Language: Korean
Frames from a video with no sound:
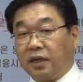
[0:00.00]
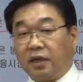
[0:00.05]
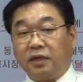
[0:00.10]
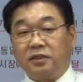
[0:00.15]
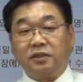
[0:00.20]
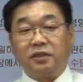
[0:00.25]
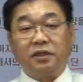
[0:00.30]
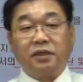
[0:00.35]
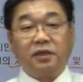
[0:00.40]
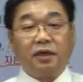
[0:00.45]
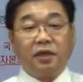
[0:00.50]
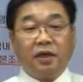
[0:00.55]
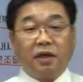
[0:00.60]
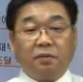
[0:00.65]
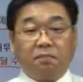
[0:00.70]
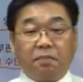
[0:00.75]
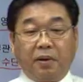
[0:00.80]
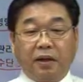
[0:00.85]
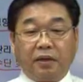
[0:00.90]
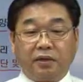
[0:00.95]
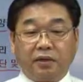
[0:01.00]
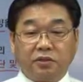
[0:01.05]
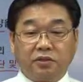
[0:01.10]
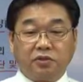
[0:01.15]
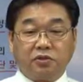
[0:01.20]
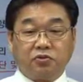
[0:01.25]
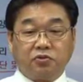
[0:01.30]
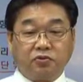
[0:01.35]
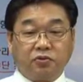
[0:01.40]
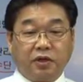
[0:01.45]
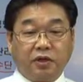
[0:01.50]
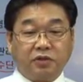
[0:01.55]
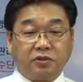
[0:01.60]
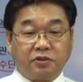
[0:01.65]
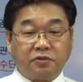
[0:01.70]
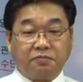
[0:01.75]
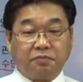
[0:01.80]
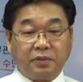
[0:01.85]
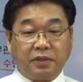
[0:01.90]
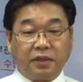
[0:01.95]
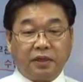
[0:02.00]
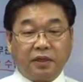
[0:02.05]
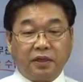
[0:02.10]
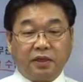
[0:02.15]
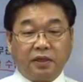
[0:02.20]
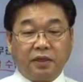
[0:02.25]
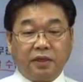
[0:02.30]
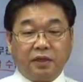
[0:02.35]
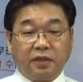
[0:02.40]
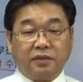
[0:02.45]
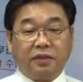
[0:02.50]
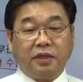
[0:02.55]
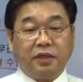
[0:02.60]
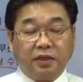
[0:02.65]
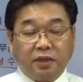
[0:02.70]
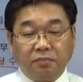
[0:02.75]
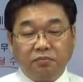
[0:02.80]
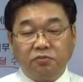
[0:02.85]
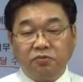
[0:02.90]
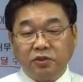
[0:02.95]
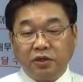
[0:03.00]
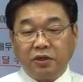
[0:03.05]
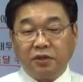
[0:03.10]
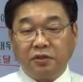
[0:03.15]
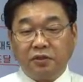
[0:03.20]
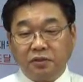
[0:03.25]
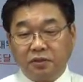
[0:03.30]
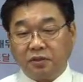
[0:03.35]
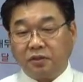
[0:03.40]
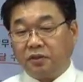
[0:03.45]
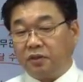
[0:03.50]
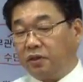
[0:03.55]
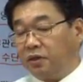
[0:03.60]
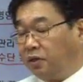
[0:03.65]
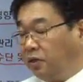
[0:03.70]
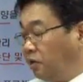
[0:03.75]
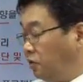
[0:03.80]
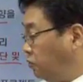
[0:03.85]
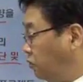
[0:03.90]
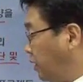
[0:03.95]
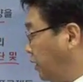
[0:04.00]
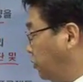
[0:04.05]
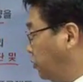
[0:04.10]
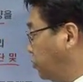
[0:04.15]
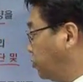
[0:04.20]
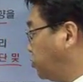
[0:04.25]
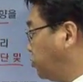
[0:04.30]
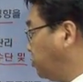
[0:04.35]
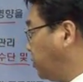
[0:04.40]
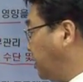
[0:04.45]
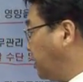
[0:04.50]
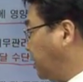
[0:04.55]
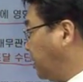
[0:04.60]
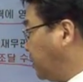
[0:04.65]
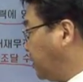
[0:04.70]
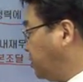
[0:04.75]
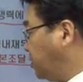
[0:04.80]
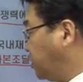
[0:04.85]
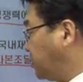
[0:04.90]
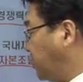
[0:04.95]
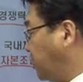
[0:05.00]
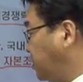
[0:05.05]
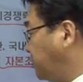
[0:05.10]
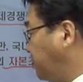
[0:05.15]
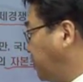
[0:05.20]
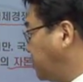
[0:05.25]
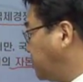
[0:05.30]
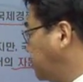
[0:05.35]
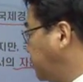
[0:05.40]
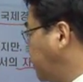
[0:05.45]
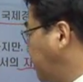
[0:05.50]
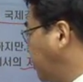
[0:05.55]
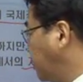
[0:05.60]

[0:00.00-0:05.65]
다시 바뀌어질 수가 있습니다. 근데 이러한 문제는 환노출 관리, 뒤에서 다시 말씀을